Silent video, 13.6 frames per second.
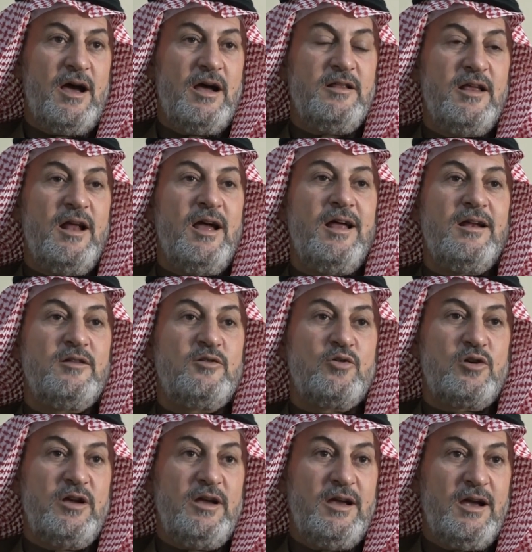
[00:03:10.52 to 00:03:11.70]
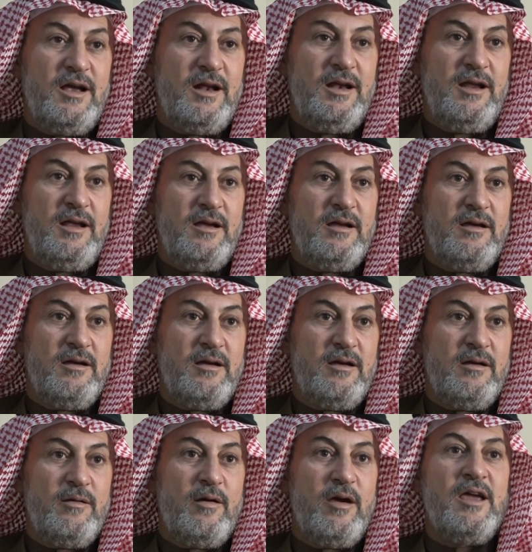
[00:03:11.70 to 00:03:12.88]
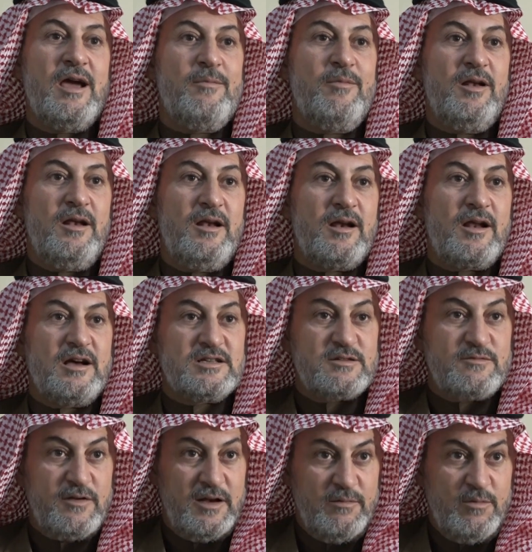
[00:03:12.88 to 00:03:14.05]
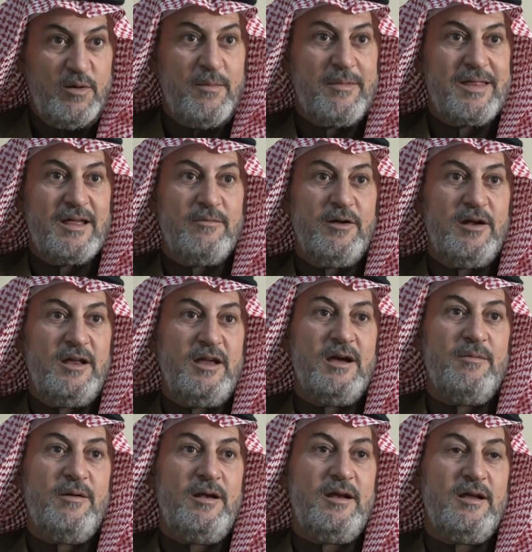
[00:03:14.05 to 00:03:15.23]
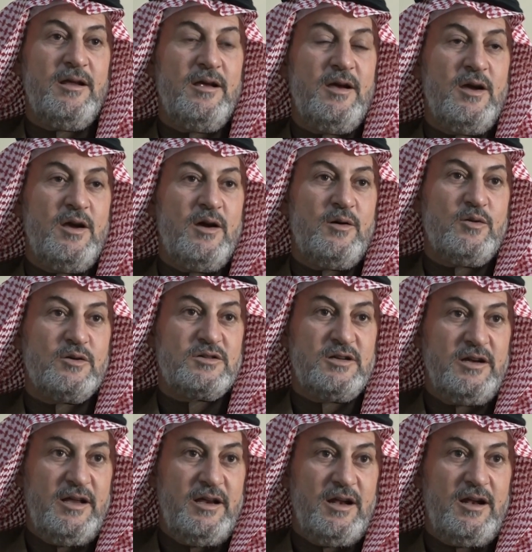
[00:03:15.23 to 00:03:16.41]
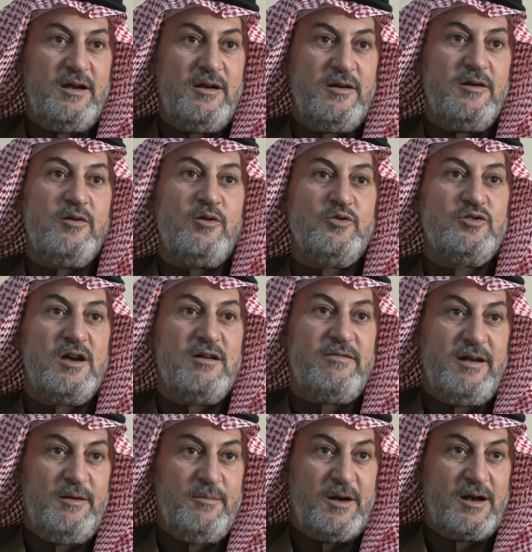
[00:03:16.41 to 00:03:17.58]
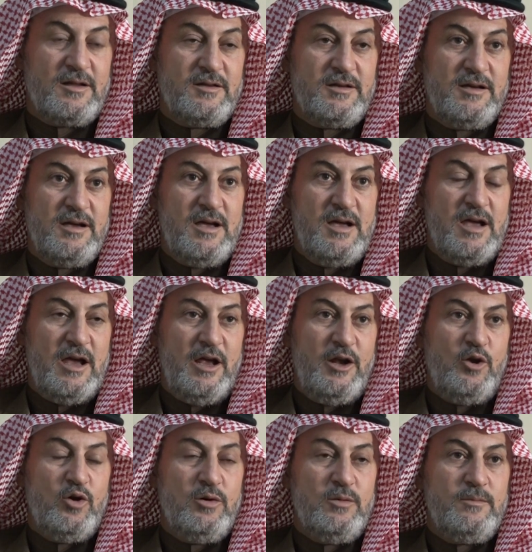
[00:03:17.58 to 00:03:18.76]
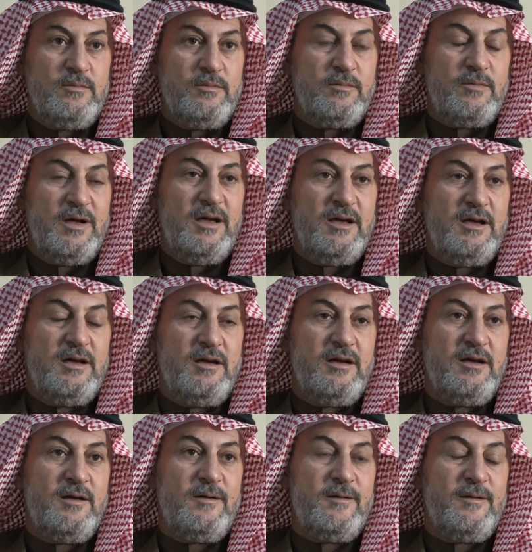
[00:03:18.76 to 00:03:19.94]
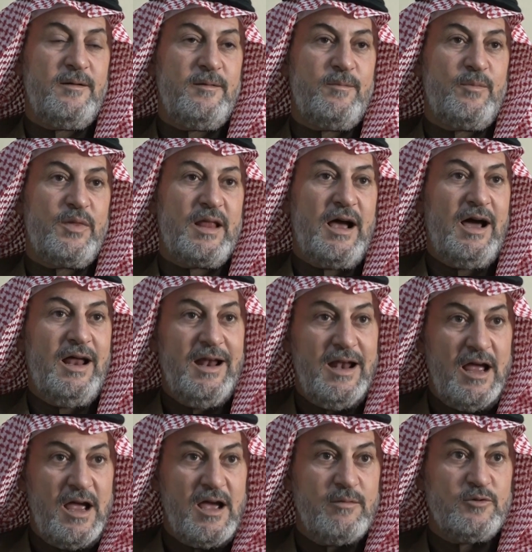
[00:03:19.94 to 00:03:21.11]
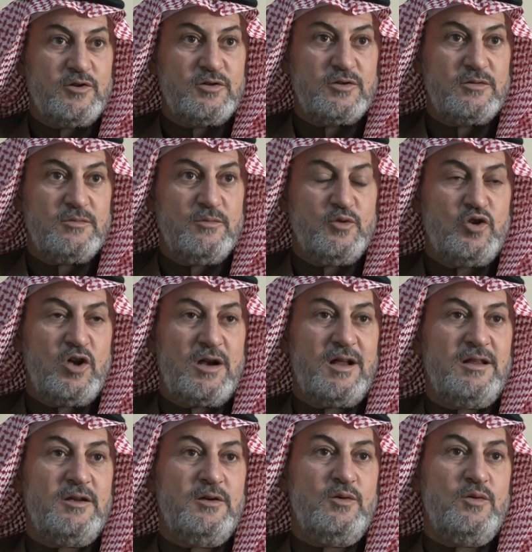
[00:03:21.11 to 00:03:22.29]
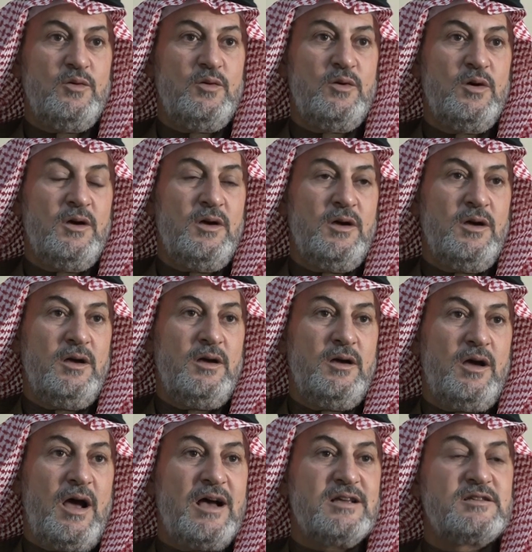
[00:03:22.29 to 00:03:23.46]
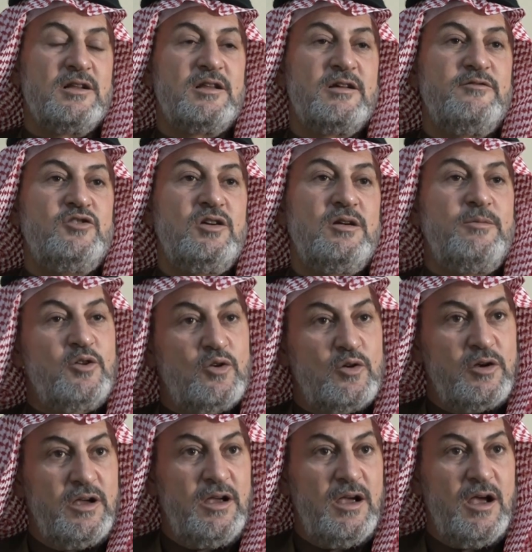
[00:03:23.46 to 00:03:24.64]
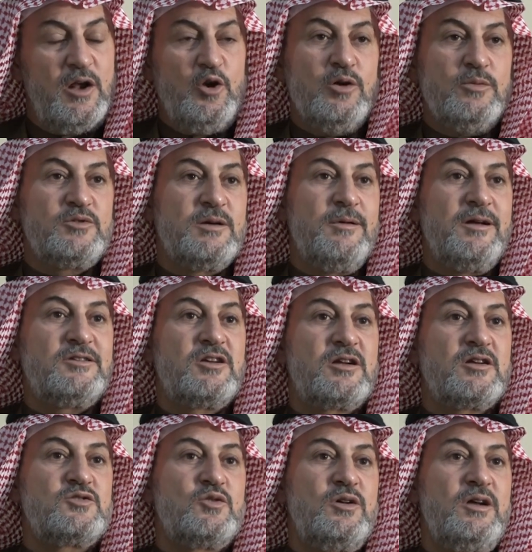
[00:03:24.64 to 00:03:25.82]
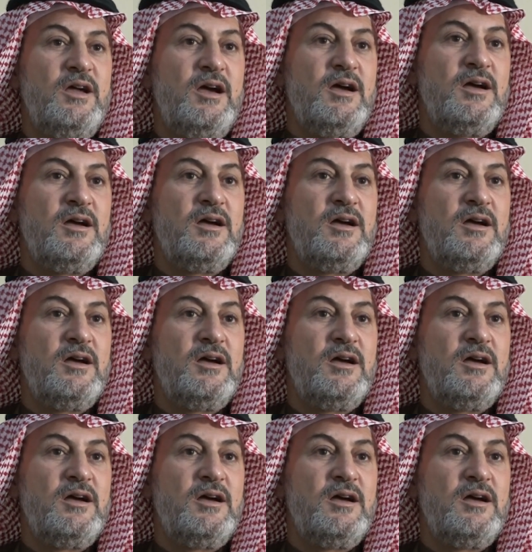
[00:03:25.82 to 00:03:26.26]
الدلائل التركية اللي آه، أيام القصف اللي مضى بالأيام والسنين العجاف اللي مرت اليوم آه، على الهامش مجرد أنه آه، حصل تفجير بتركيا اليوم شمال شرق سوريا